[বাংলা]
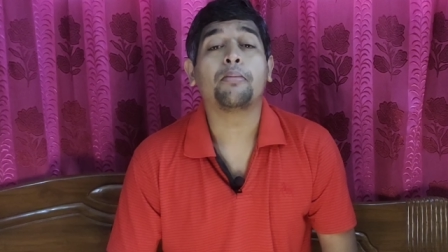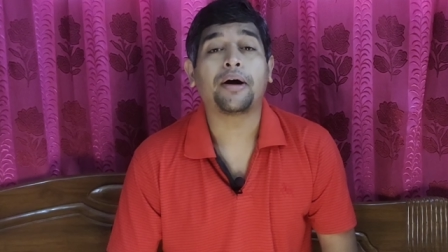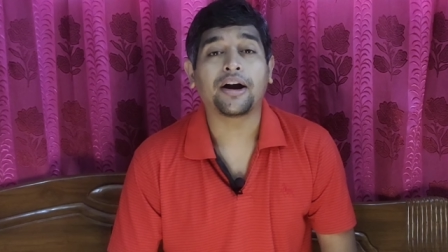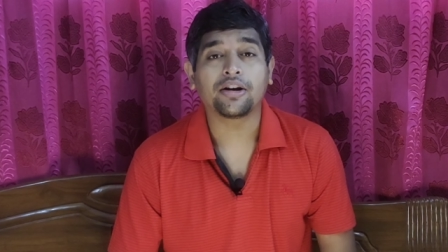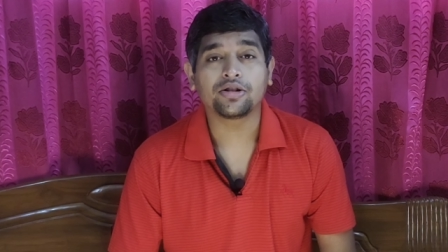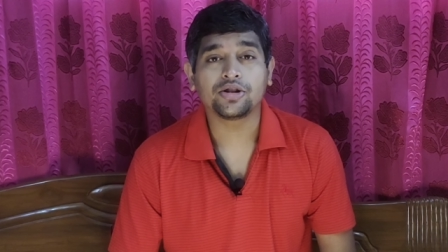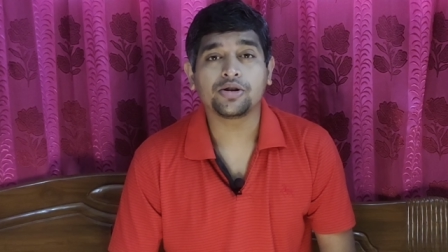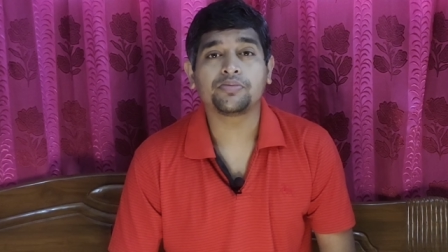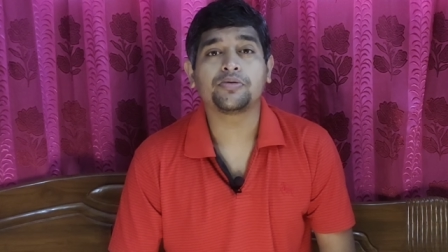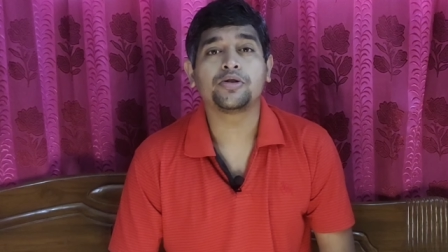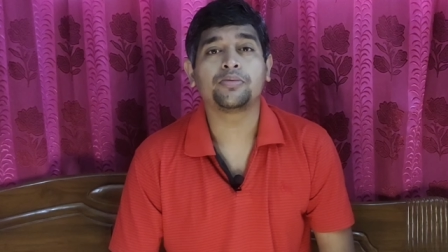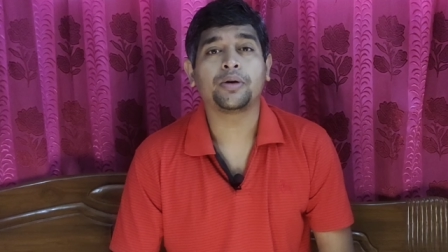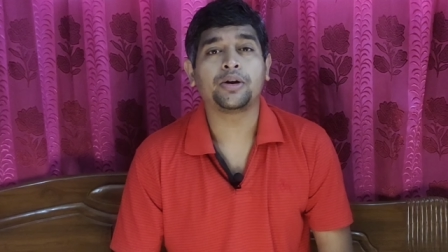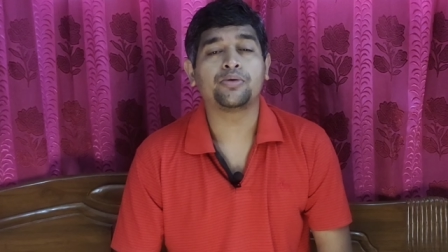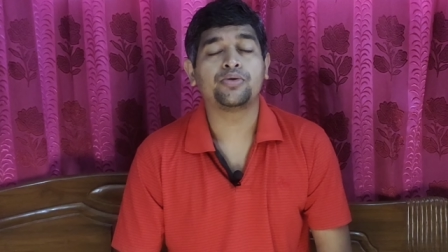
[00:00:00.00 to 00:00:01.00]
ভারতীয়
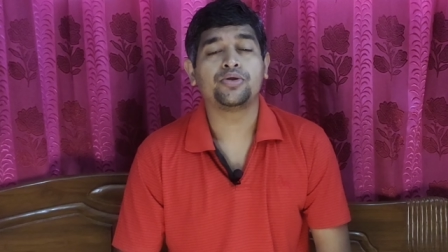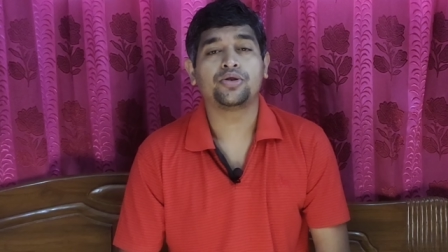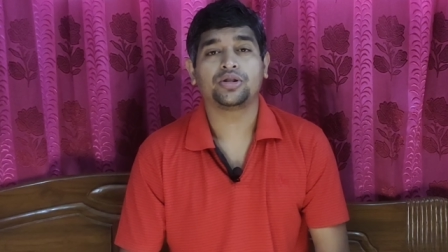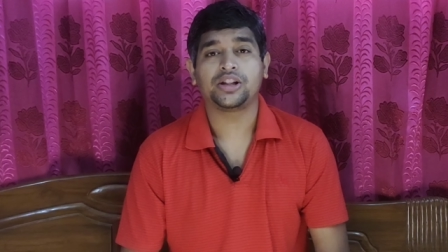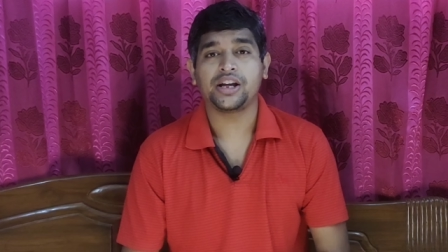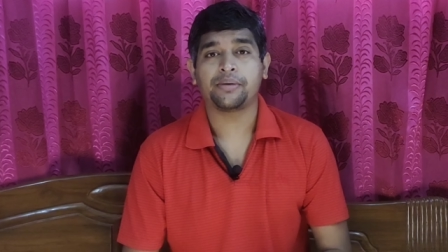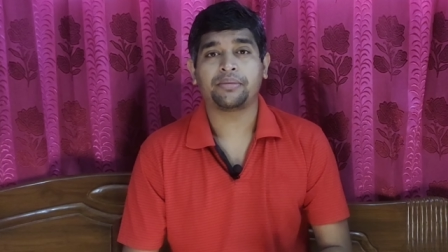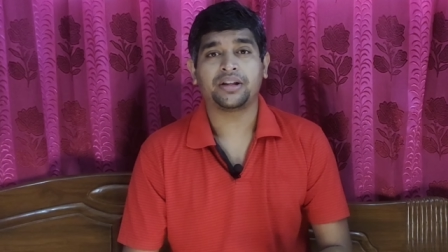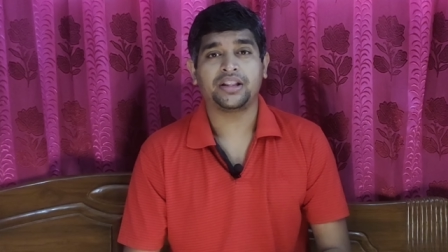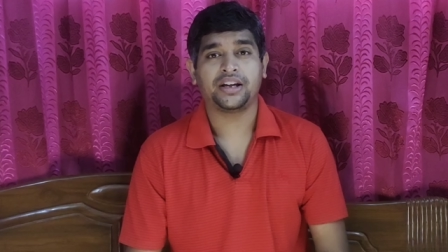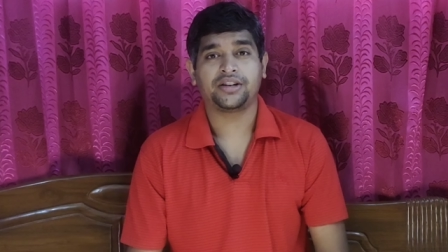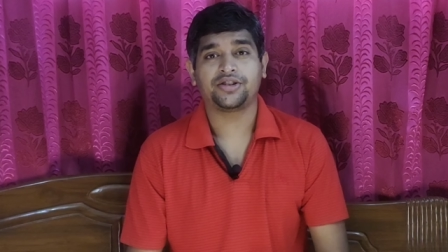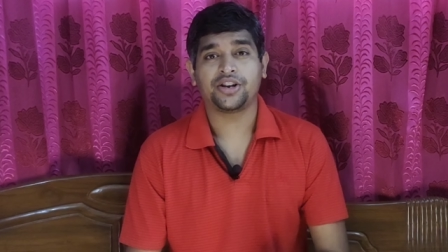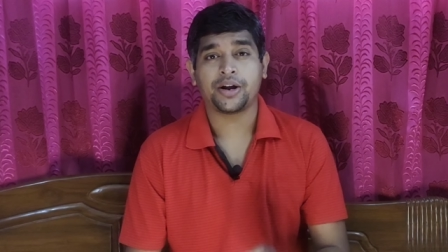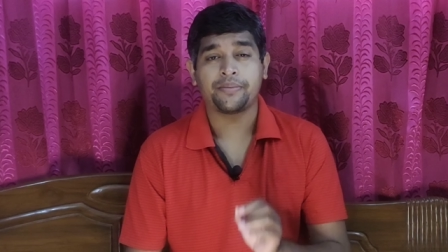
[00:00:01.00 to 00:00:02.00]
ফুটবলে উন্নতি আমরা
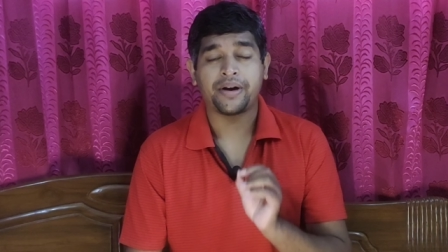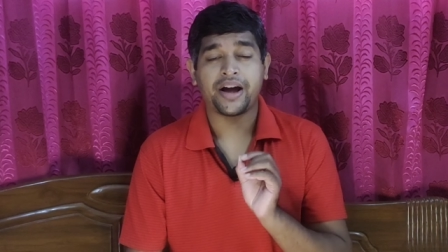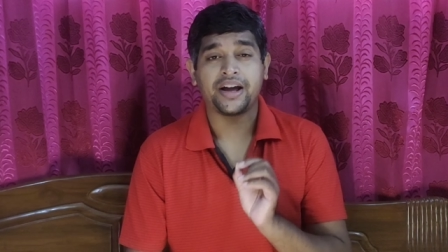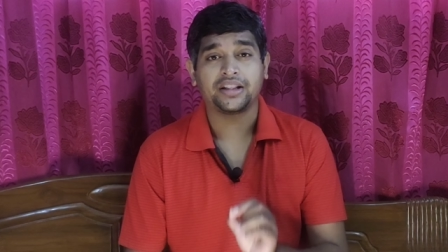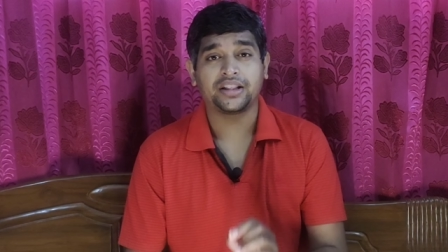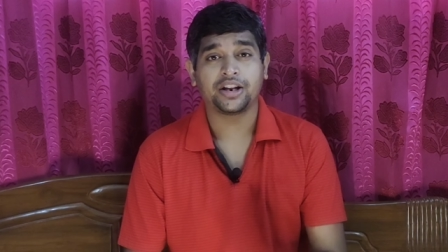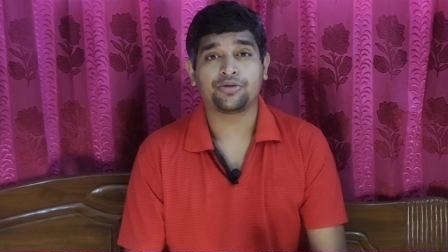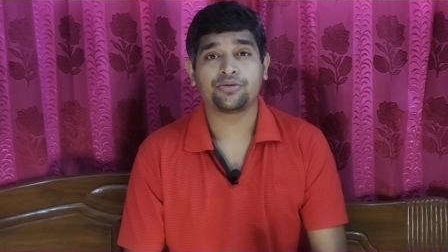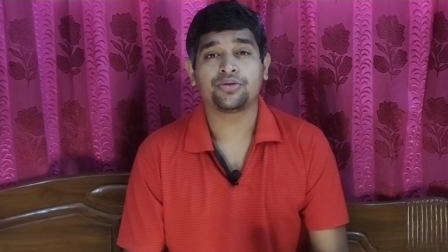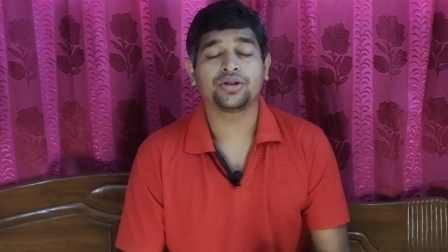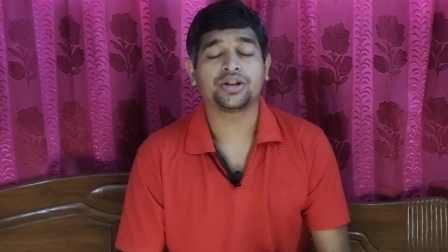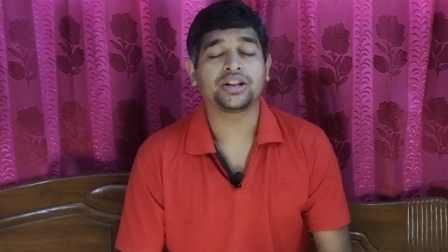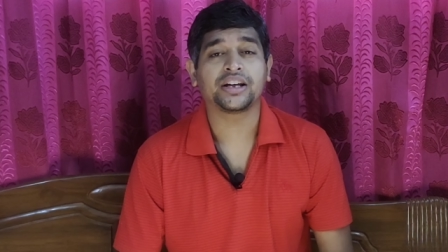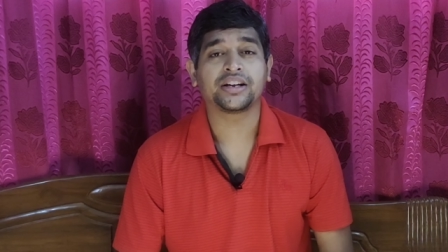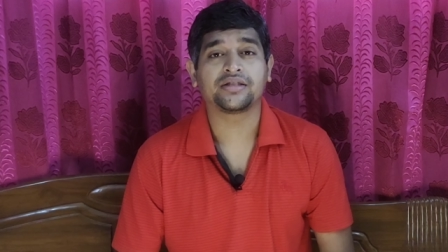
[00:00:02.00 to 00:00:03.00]
দেখছিলাম আইএসএল
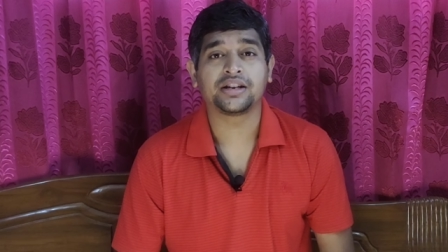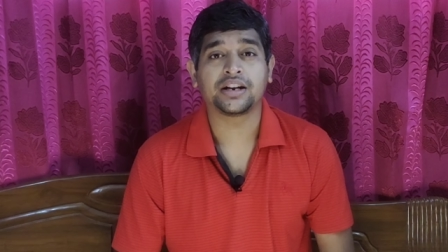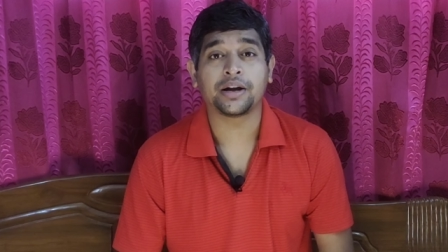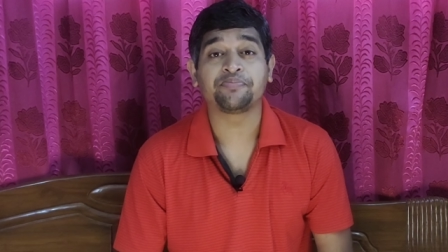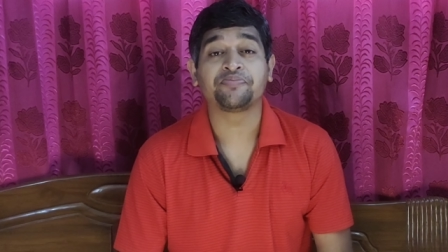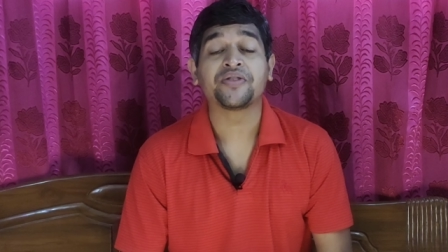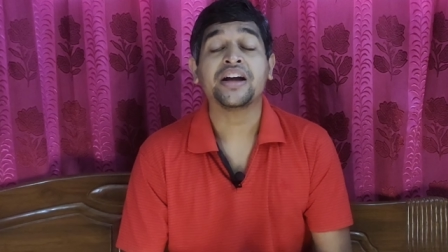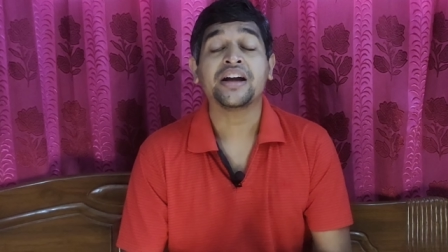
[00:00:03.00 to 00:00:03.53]
উন্নতি দেখছিলাম